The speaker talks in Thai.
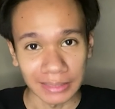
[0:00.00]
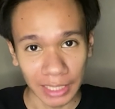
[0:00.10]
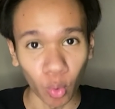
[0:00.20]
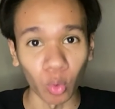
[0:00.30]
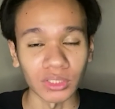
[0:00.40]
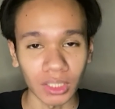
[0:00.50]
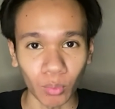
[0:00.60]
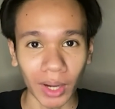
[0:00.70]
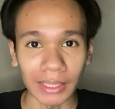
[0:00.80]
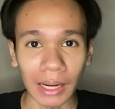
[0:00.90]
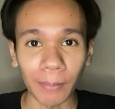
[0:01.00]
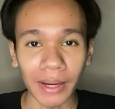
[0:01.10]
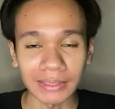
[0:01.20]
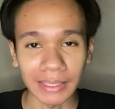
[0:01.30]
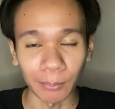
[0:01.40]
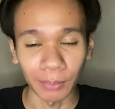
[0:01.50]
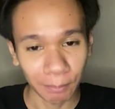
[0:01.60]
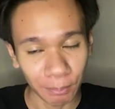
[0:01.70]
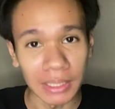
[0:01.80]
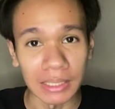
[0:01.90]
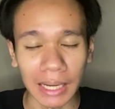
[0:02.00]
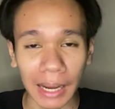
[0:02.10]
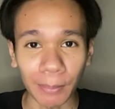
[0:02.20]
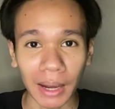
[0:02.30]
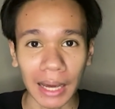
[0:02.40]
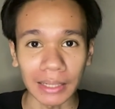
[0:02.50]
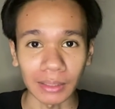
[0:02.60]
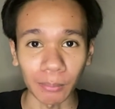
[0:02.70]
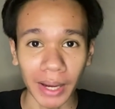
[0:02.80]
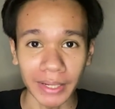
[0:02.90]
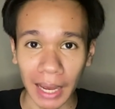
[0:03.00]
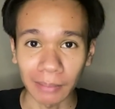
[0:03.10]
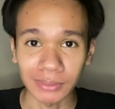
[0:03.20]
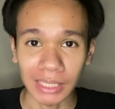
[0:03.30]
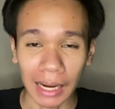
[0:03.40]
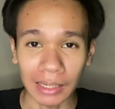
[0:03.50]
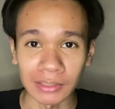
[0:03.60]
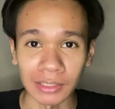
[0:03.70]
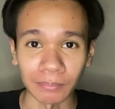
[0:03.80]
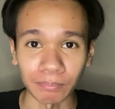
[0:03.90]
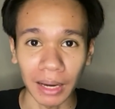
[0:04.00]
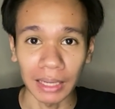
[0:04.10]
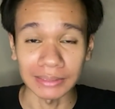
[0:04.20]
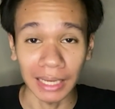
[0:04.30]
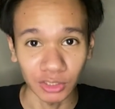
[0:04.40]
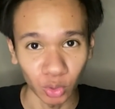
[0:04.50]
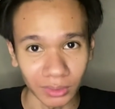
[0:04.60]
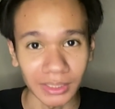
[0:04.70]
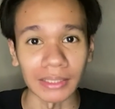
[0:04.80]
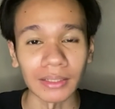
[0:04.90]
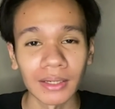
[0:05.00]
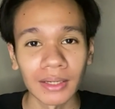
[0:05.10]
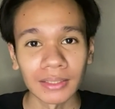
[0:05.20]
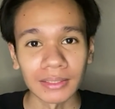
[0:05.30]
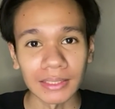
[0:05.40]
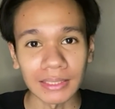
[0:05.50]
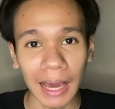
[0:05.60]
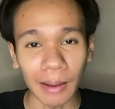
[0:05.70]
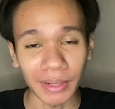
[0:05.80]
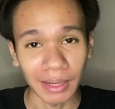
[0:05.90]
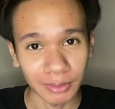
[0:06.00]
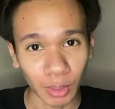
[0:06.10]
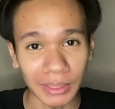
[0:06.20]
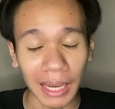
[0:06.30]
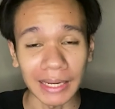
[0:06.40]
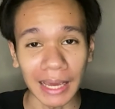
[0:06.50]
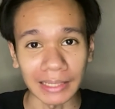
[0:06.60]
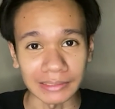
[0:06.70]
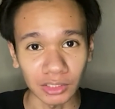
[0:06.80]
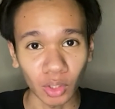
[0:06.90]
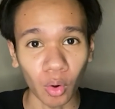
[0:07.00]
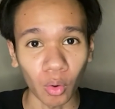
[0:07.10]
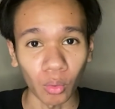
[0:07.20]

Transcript: ใน6จังหวัดครับให้เตรียมรับมือนะครับการระบายน้ำจากเขื่อนป่าศักดิ์ชลสิทธิ์ที่ทางแม่น้ำเจ้าพระยาเนี่ยอาจจะต้อง